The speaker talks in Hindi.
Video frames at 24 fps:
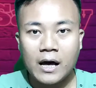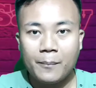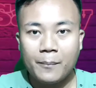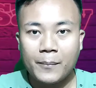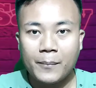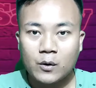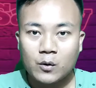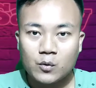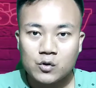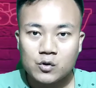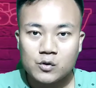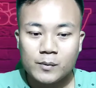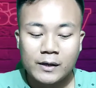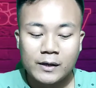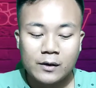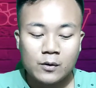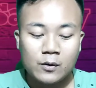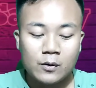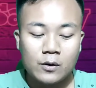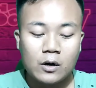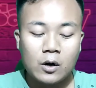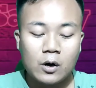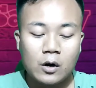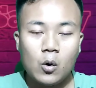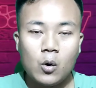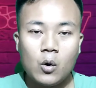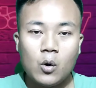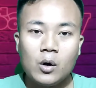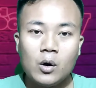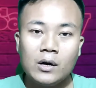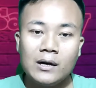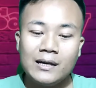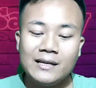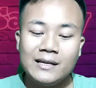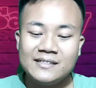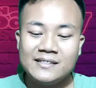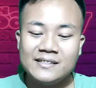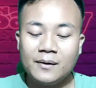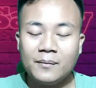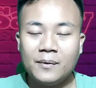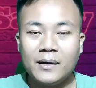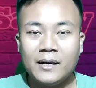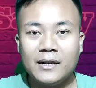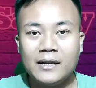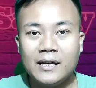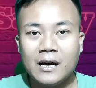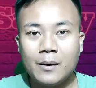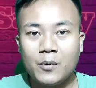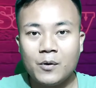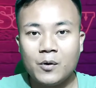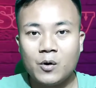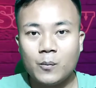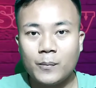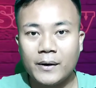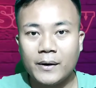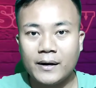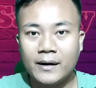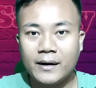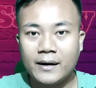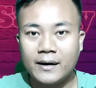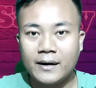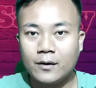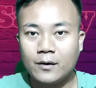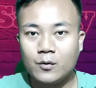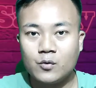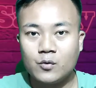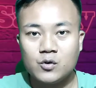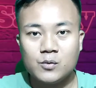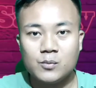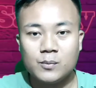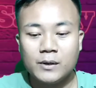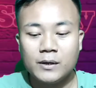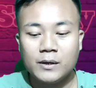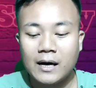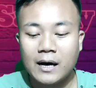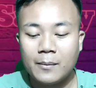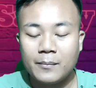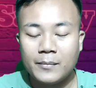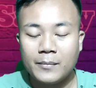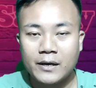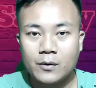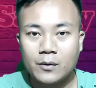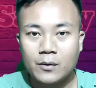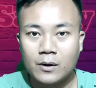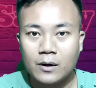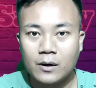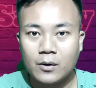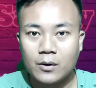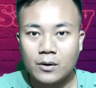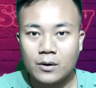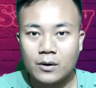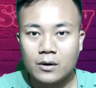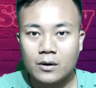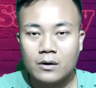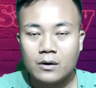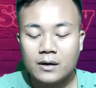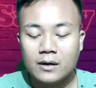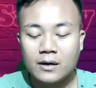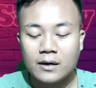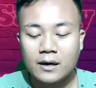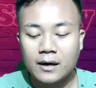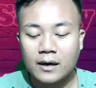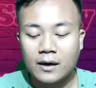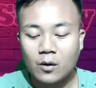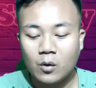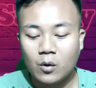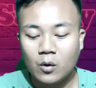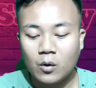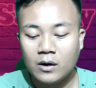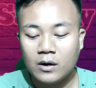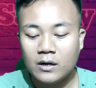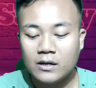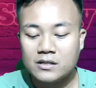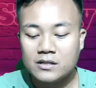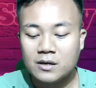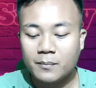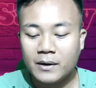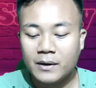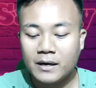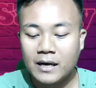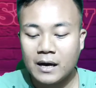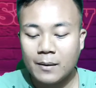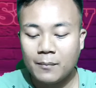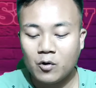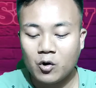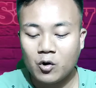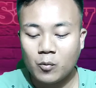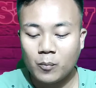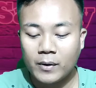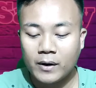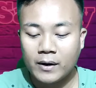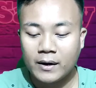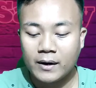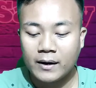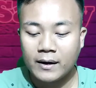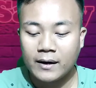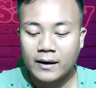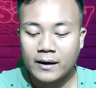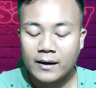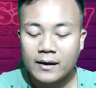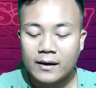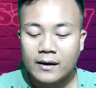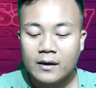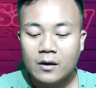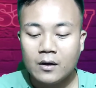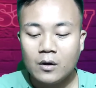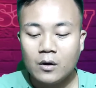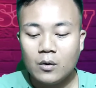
करो यहाँ पर कुछ भी नहीं होगा ओनली जीमेल यहाँ पर ओपन रहेगा कुछ भी काम नहीं होगा और ठीक है ओनली जीमेल यहाँ पर ओपन रहेगा